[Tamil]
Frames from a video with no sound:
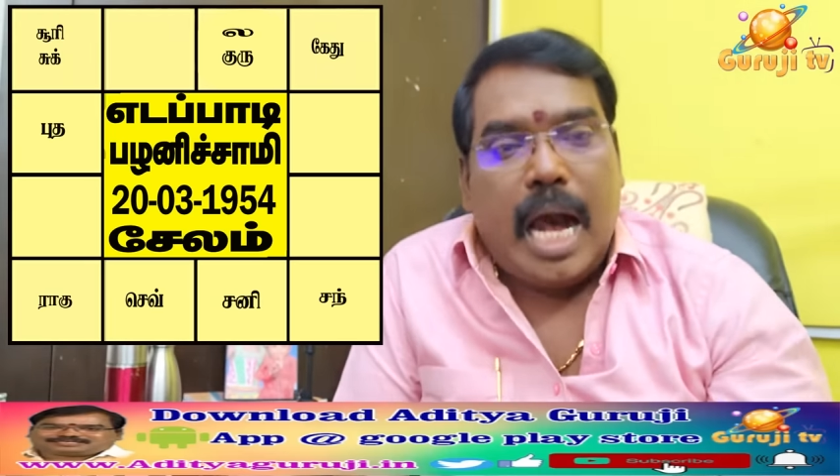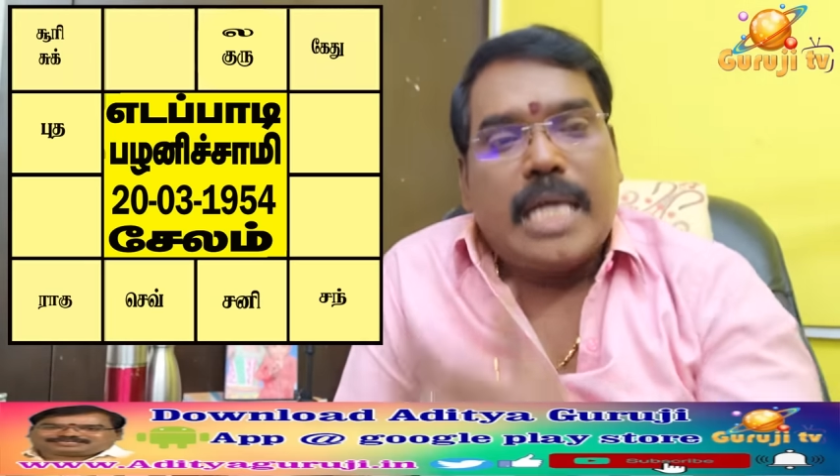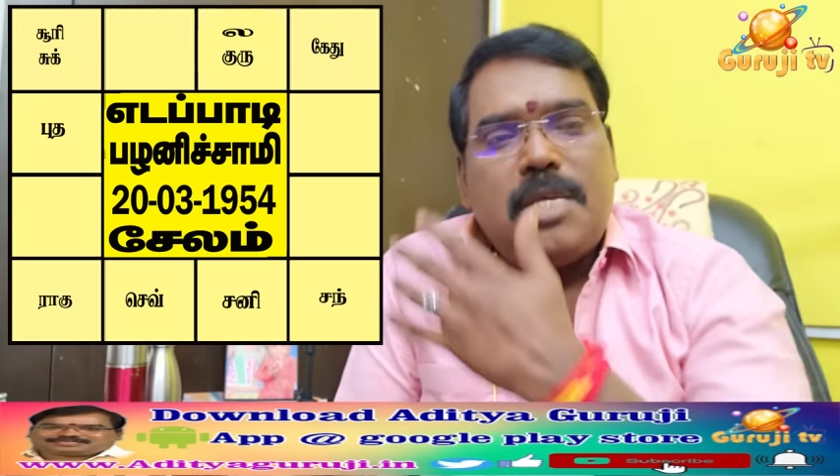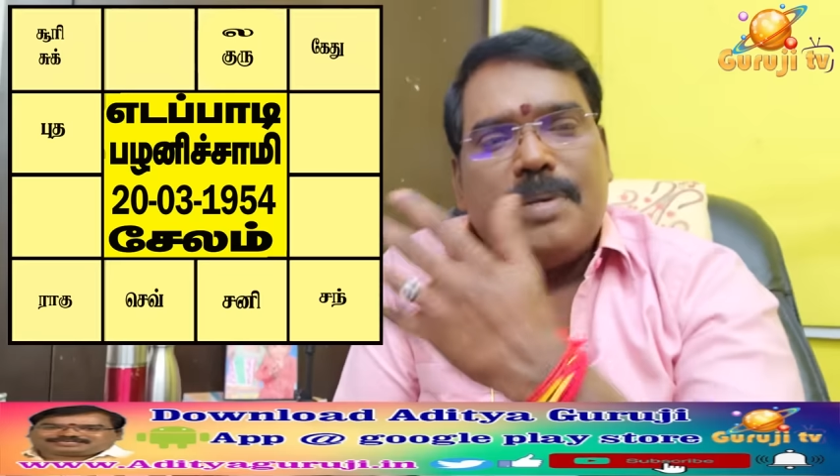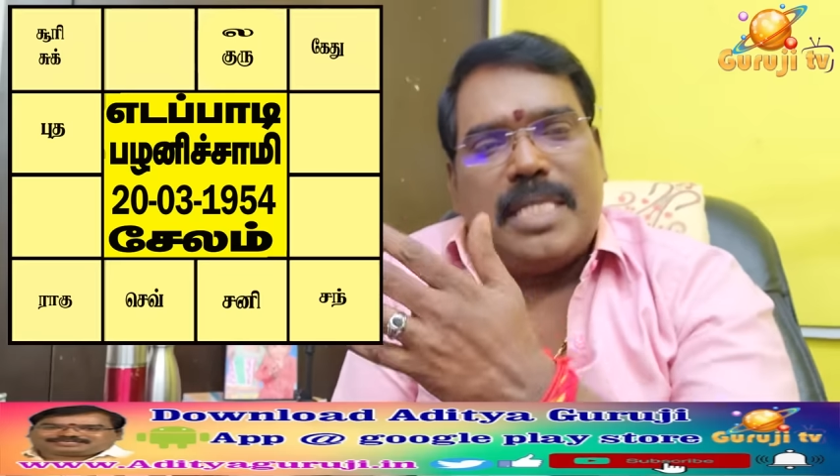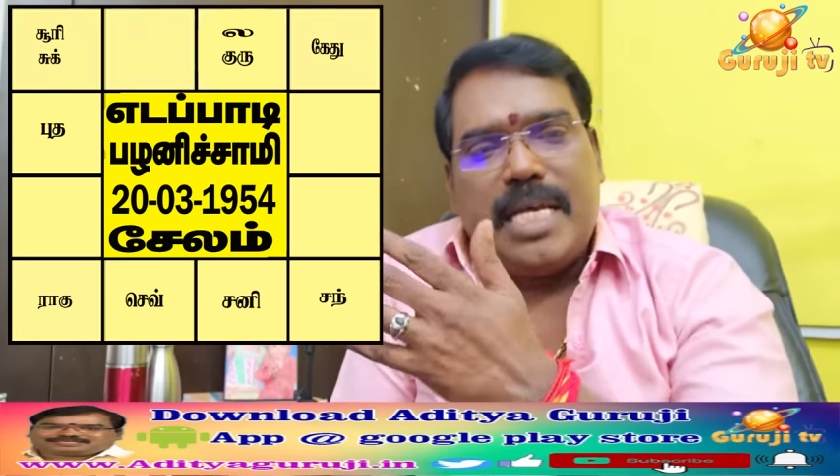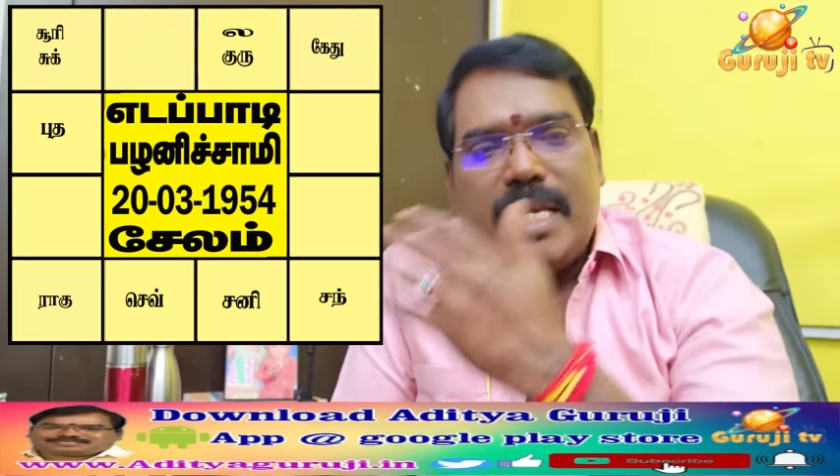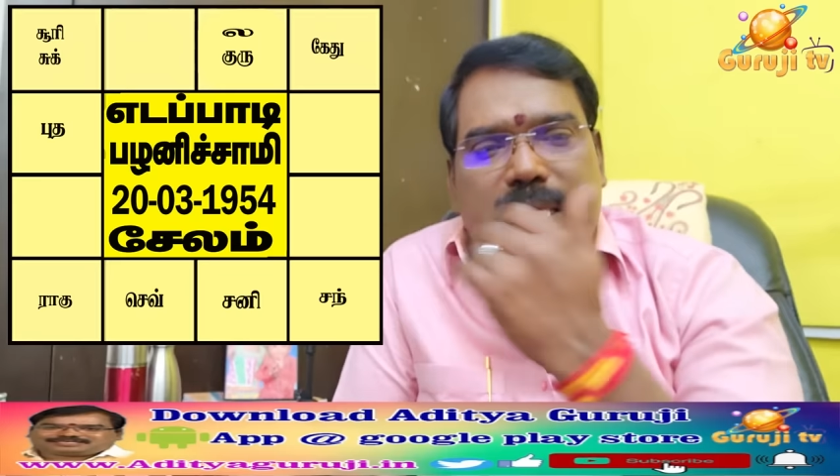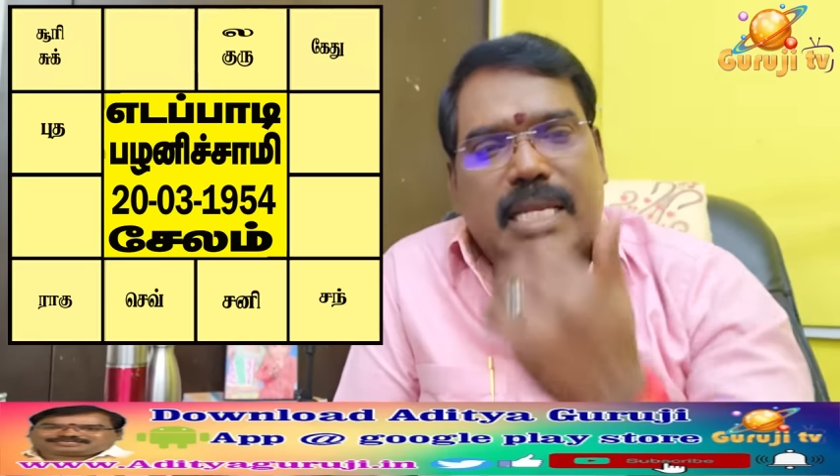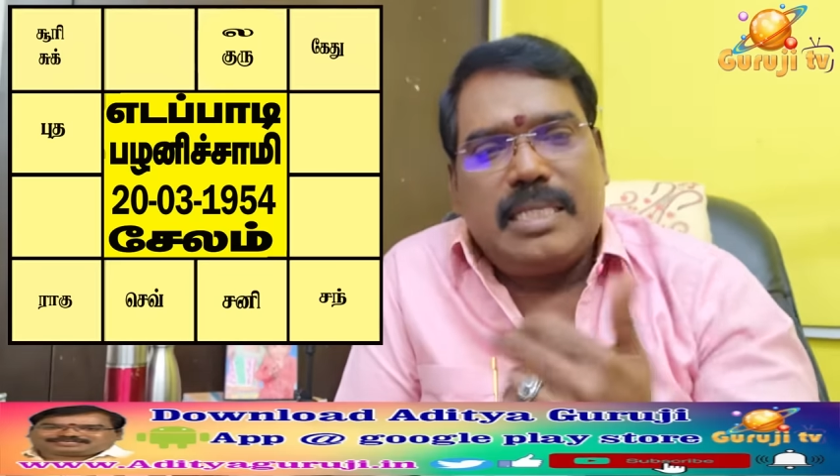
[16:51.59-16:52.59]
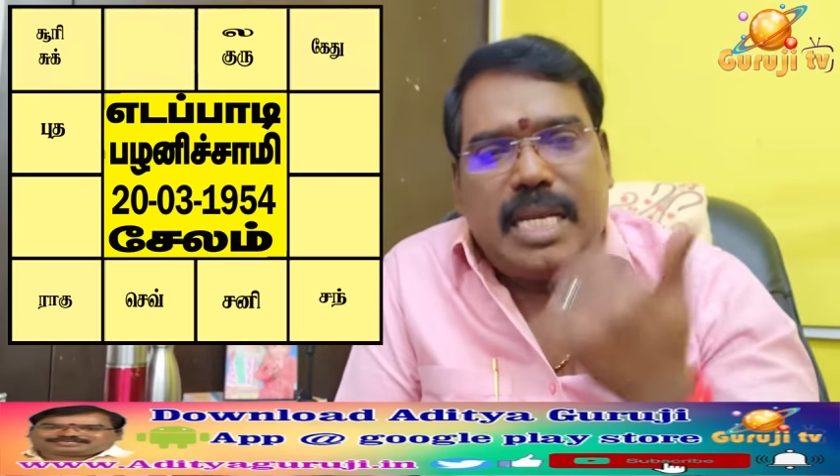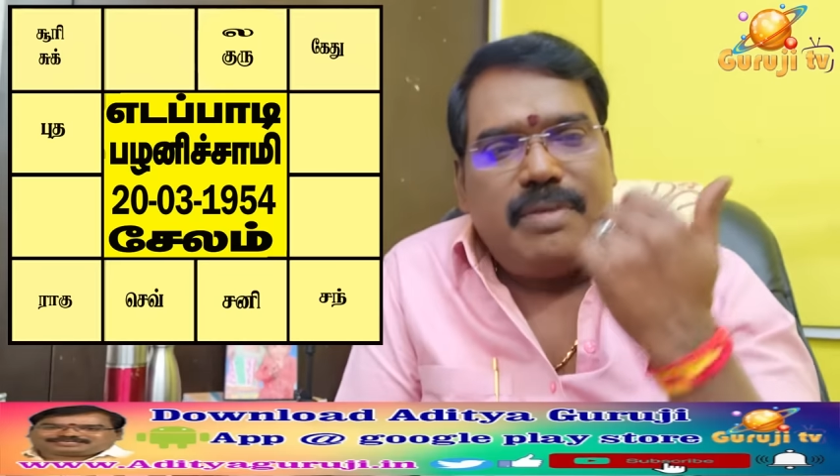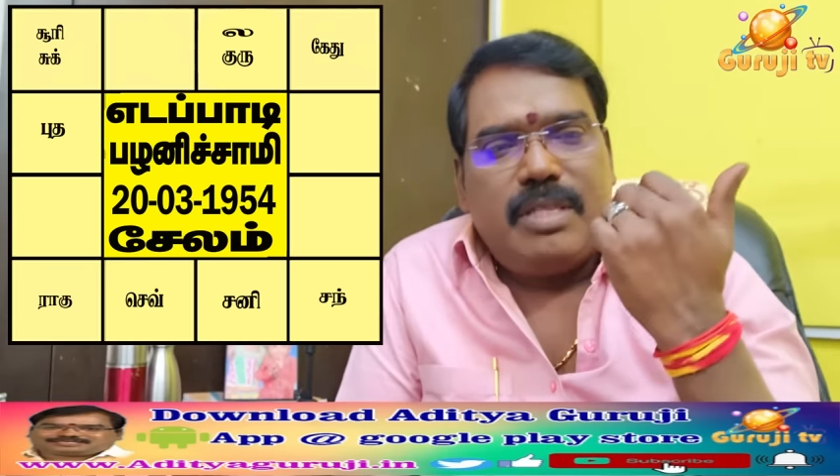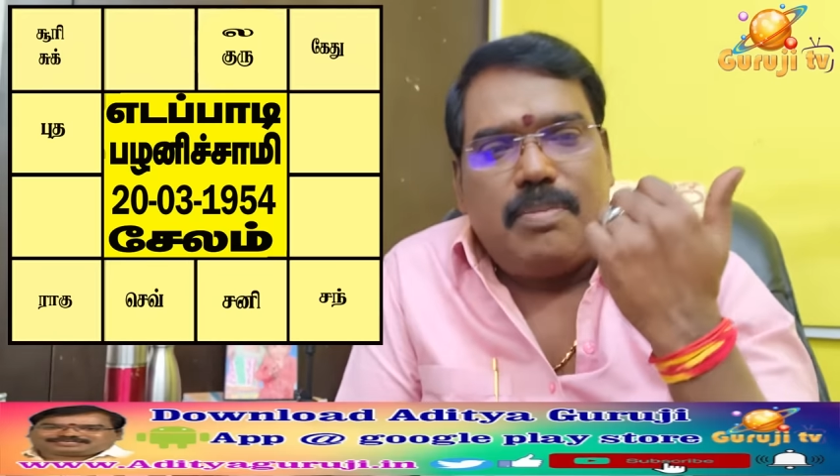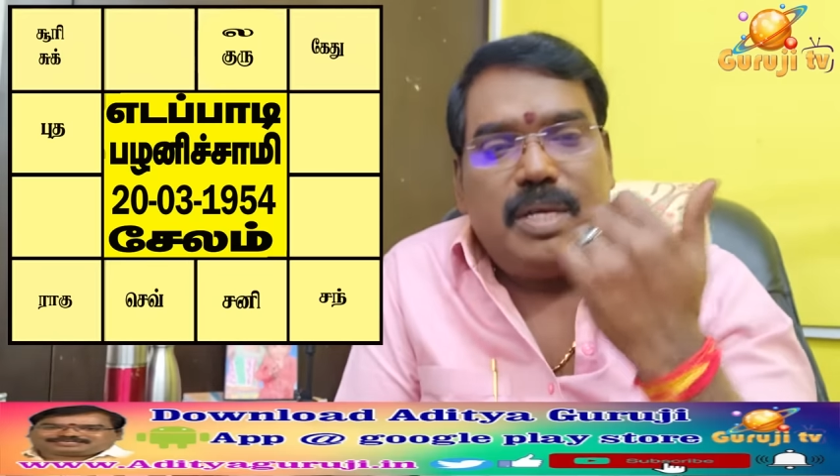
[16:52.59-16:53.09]
ஆதிபத்திய ரீதியில் சனி
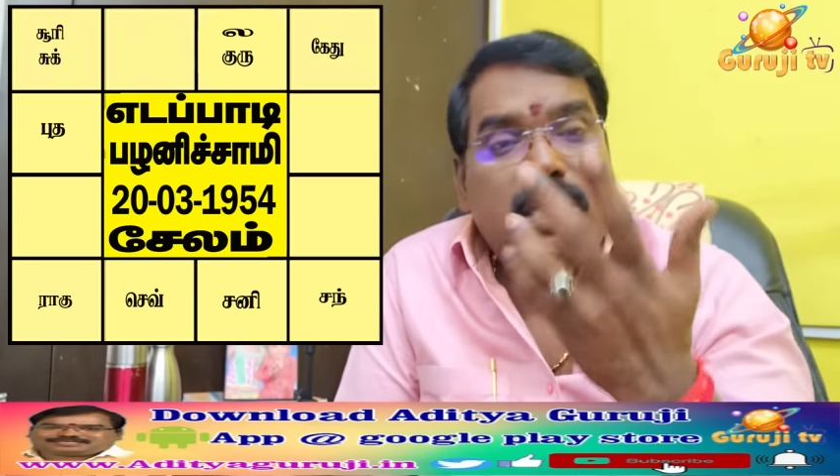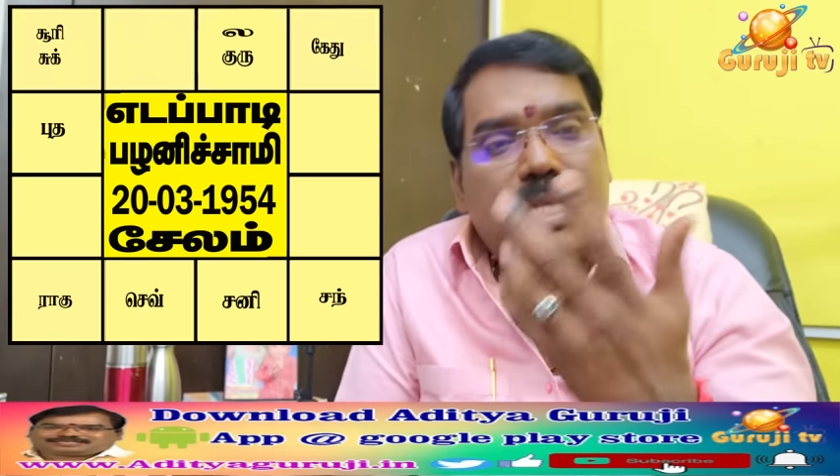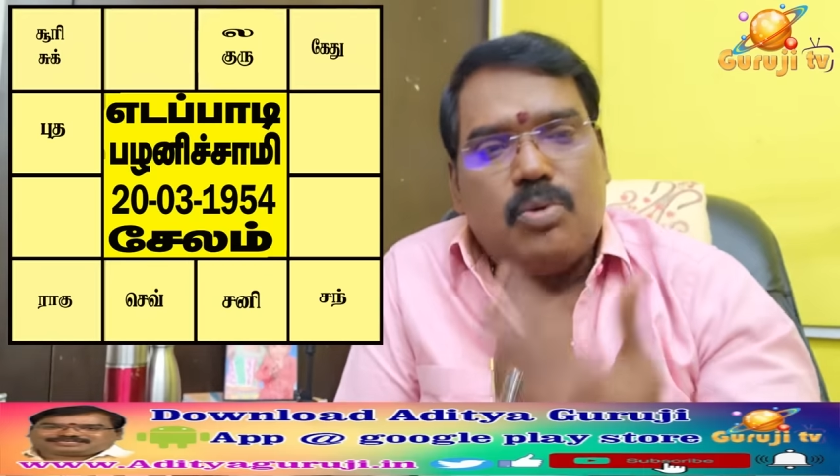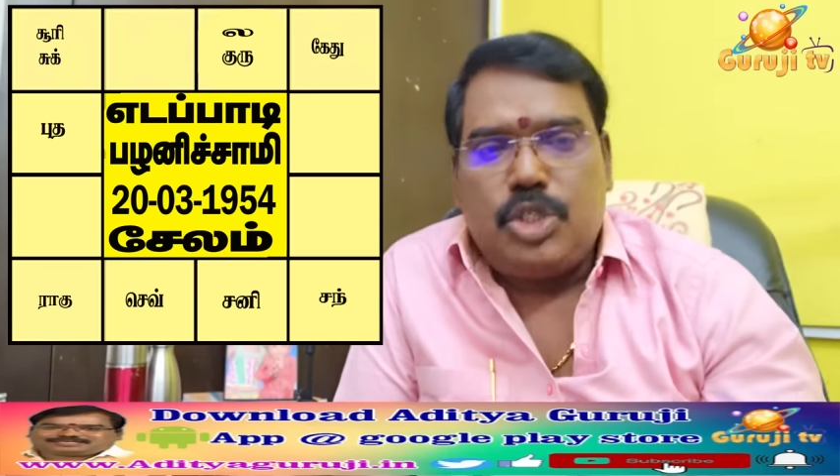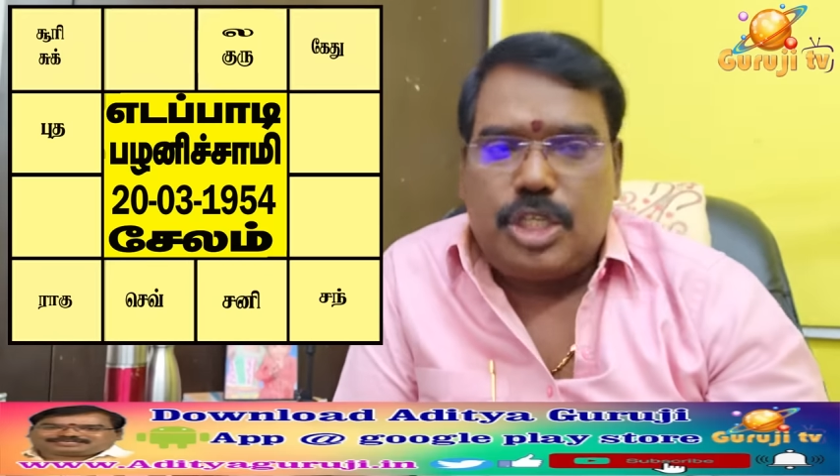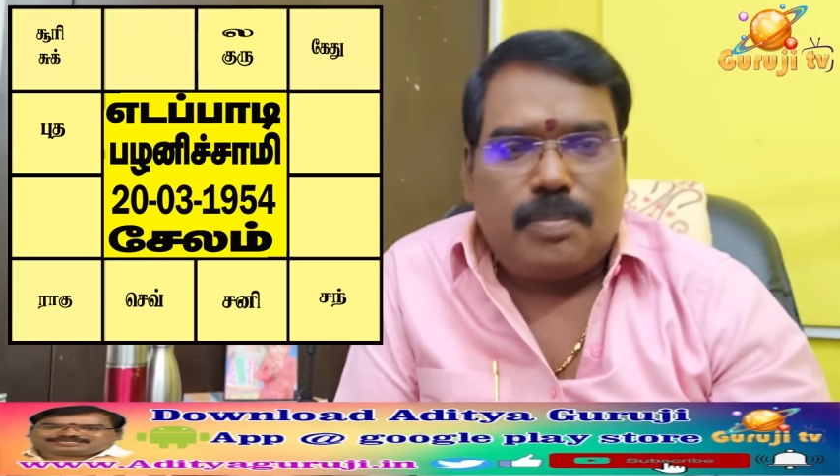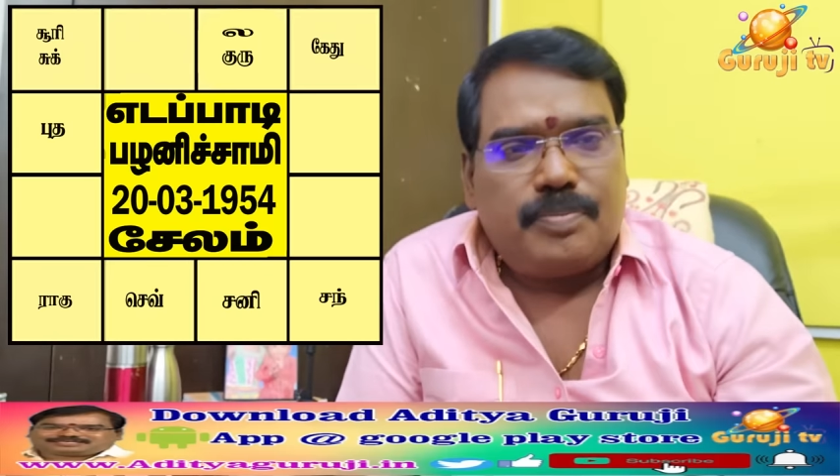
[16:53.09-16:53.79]
வந்து மிகுந்த உச்சம்